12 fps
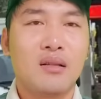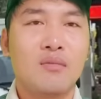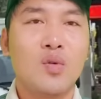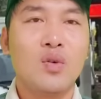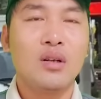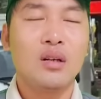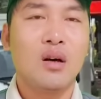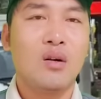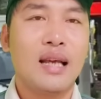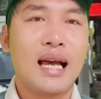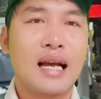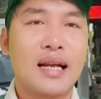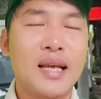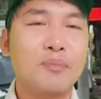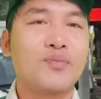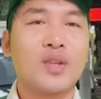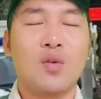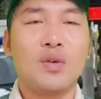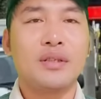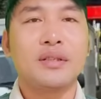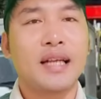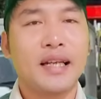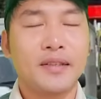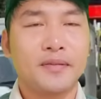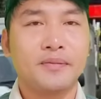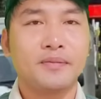muốn gọi là ghép tội người khác